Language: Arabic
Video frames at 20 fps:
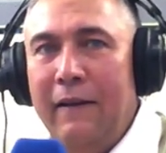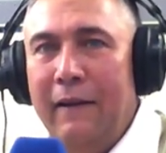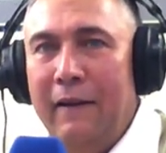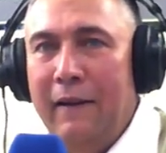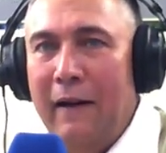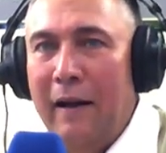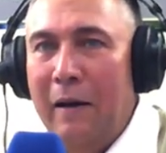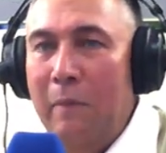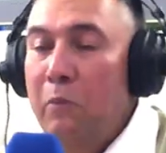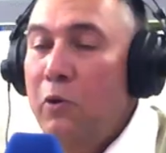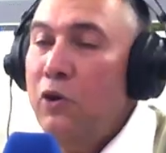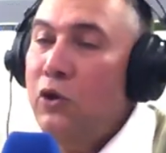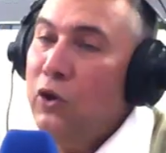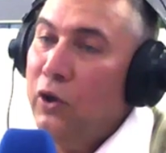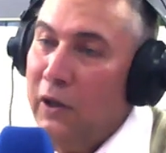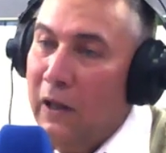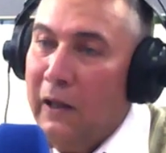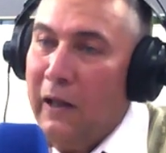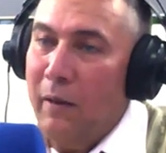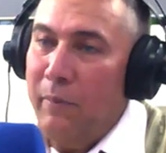
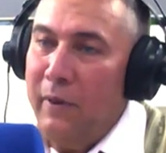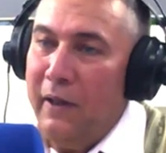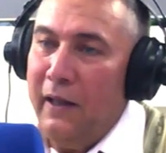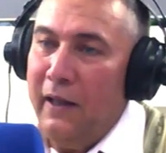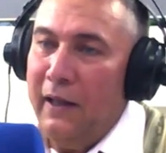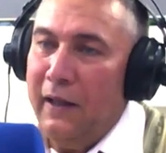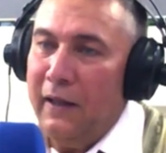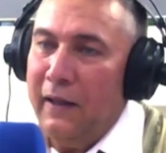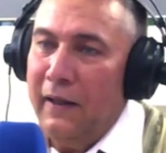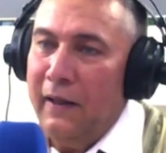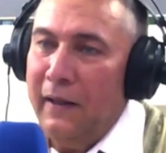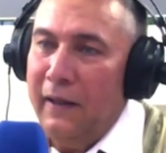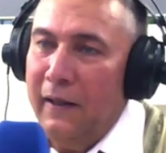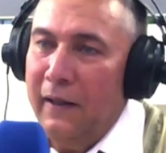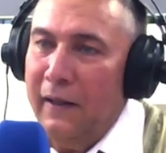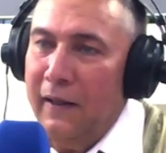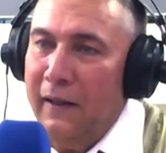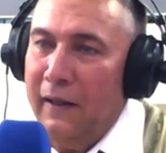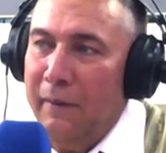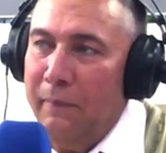المنشد الكبير
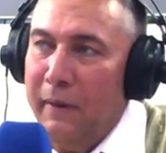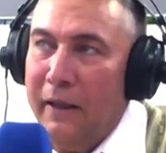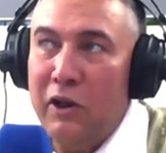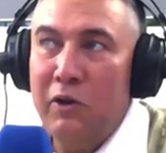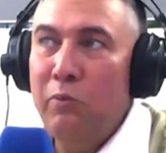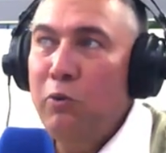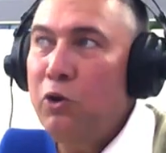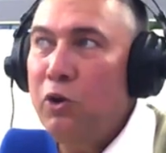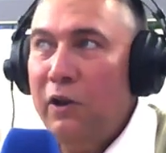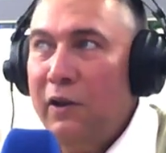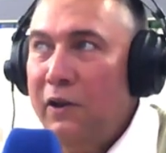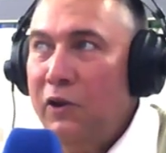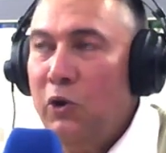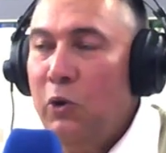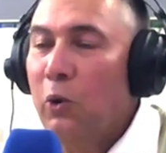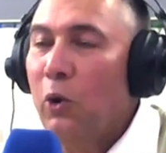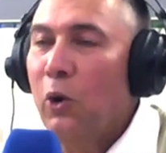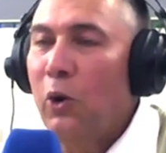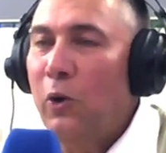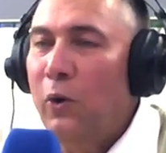آه، ما نجموش
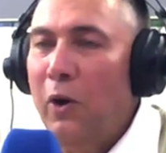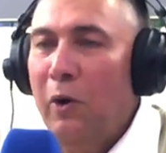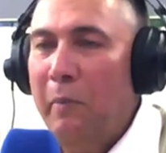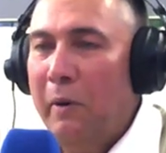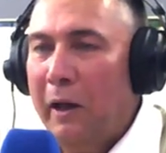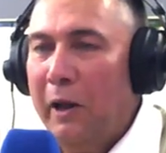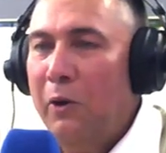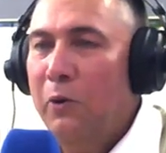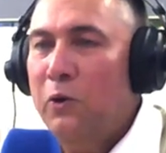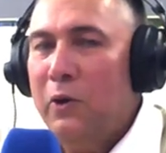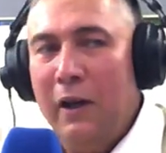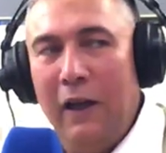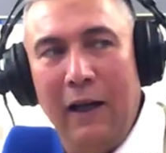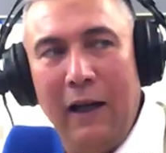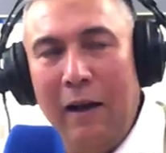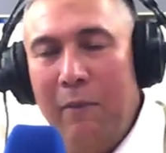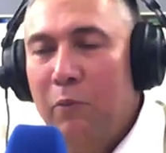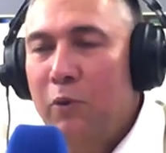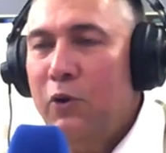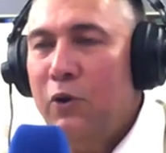نجيو القولون ما نحكيوش
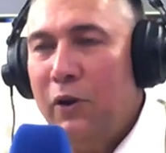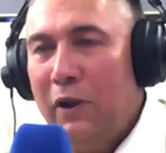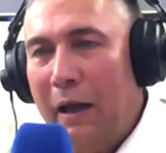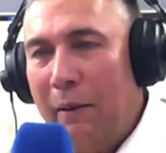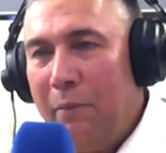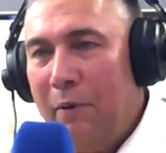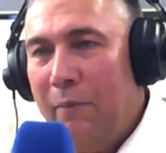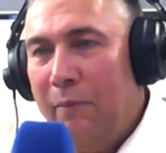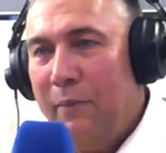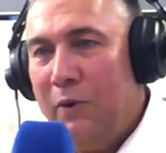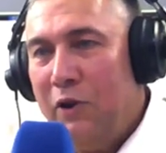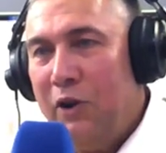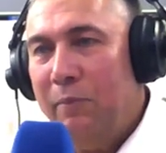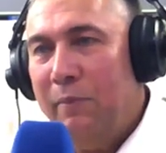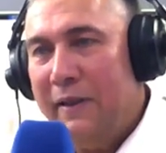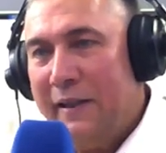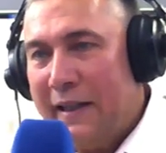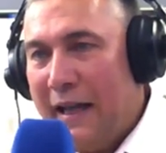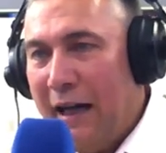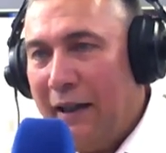على المنشد عبد المجيد
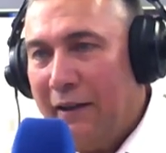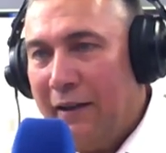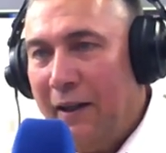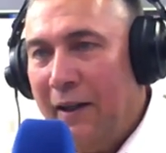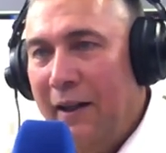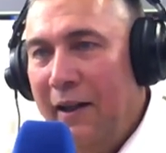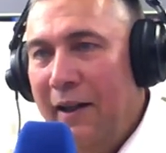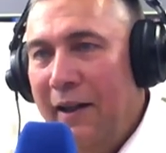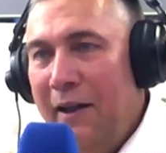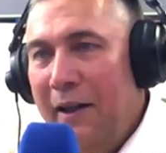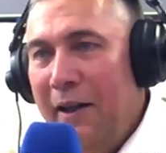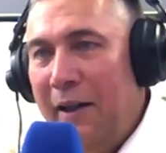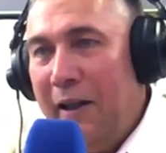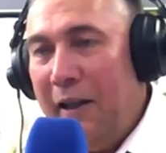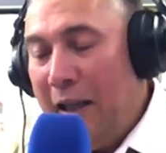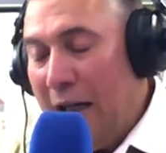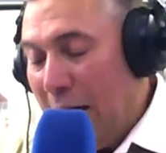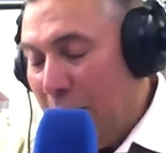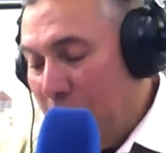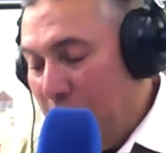بن سعد نعم.
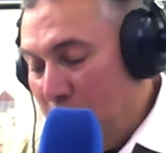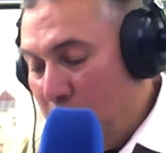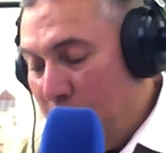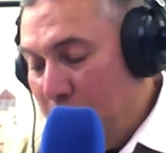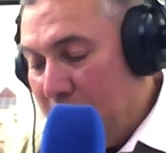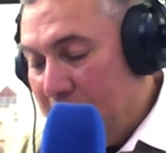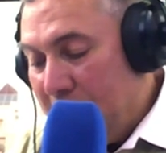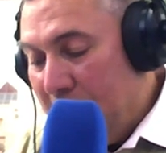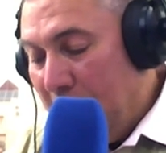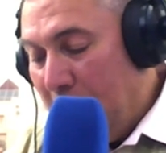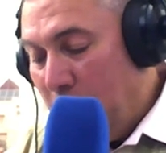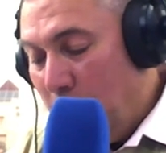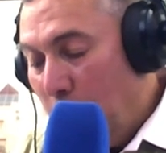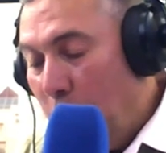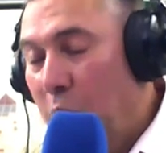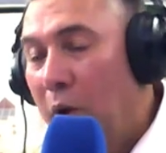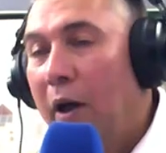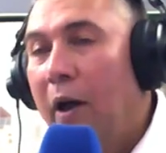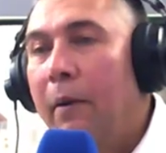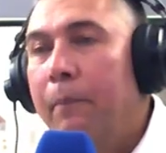اذا عبد المجيد بن سعد
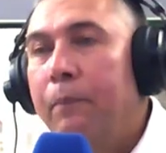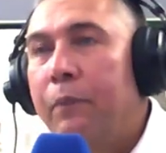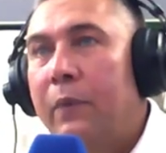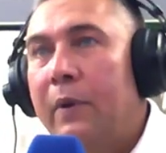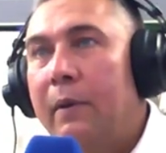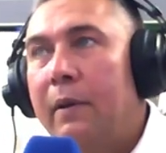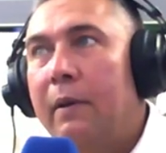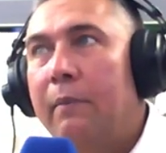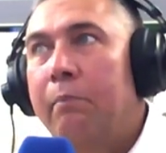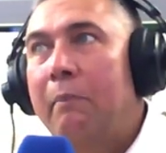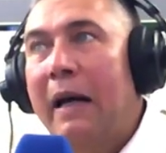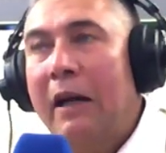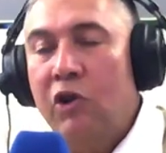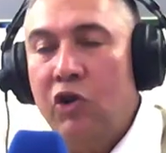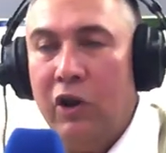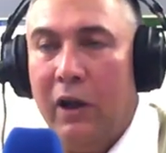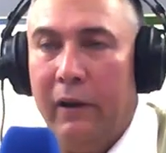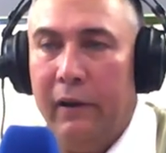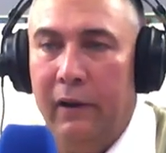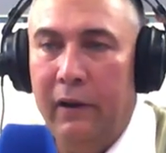هو
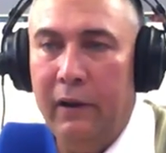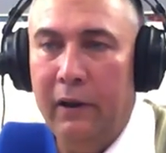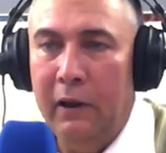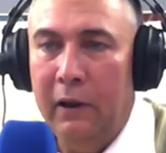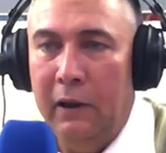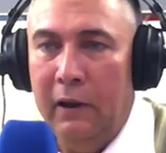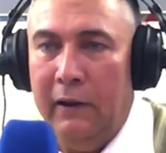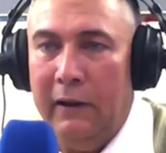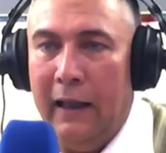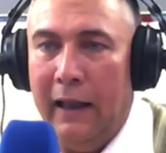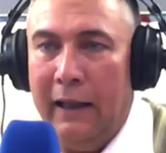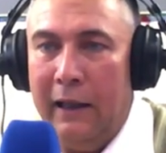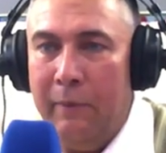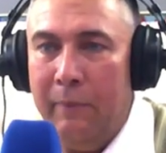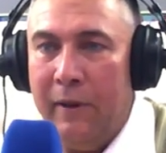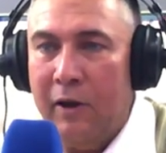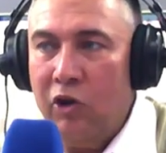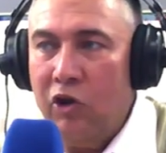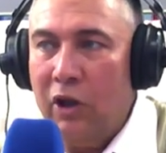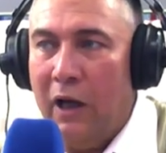مرجع مرجع. يعني
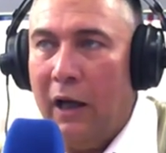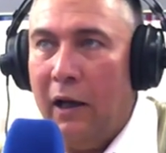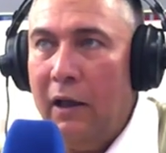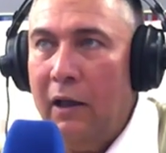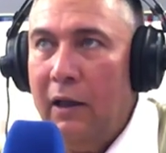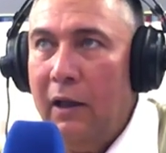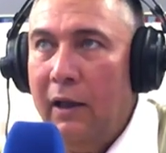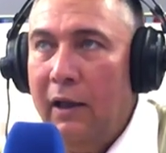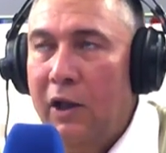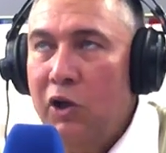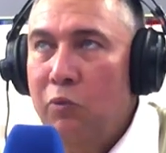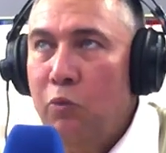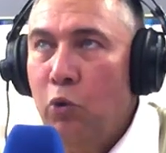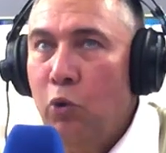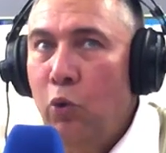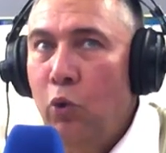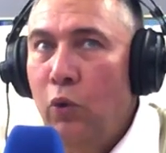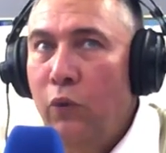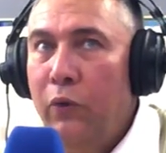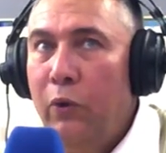مرجع نجم
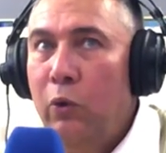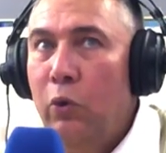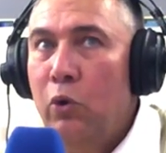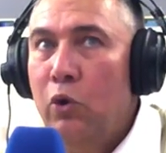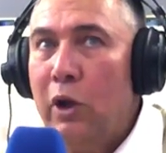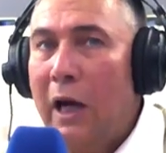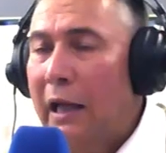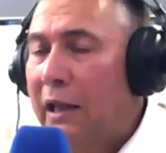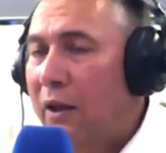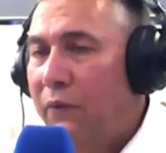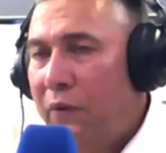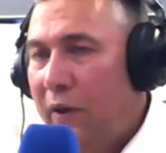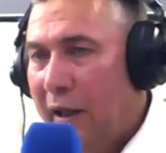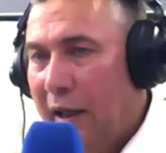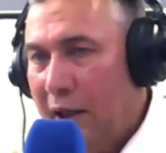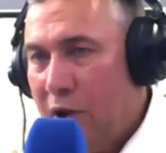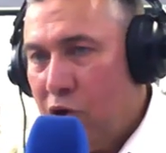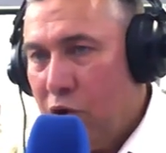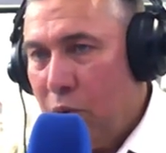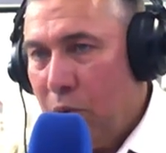نقولوا في تونس حتى في
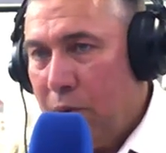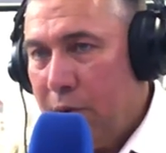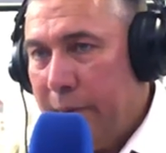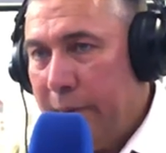خارج تونس